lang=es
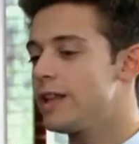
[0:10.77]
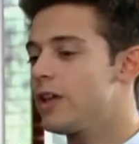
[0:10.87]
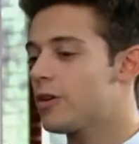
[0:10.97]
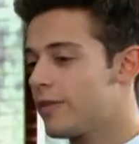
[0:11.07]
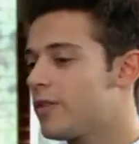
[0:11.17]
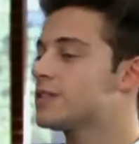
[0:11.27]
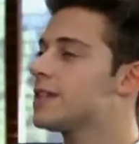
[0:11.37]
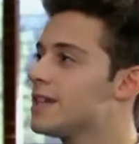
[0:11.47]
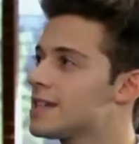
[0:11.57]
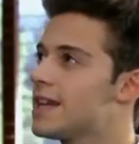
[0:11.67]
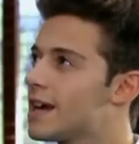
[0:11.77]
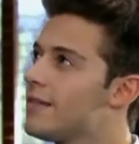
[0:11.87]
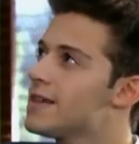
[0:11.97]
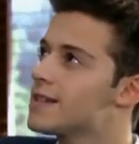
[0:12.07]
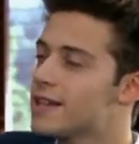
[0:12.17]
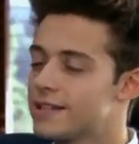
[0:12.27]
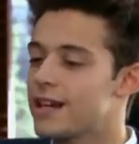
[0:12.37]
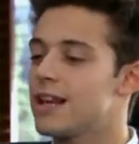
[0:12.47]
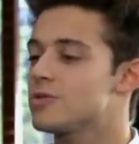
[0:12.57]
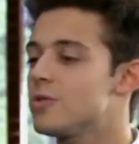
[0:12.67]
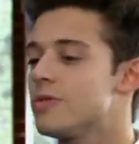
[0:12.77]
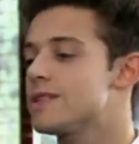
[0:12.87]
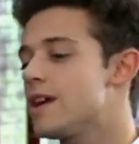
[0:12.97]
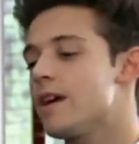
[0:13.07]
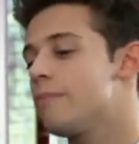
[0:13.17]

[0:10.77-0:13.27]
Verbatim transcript: Me había olvidado que vos tenías la cabeza entre las nubes